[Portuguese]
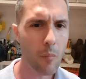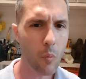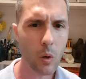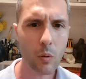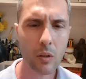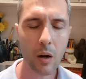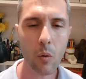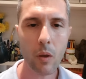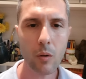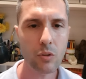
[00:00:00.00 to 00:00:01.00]
muito
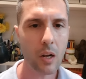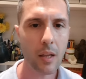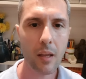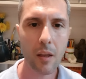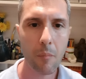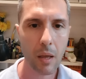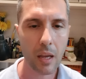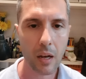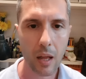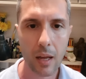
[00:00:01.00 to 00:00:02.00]
tranquilo de ler,
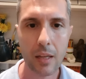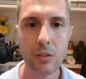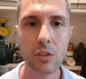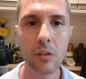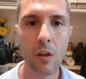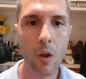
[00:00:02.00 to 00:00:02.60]
bem light,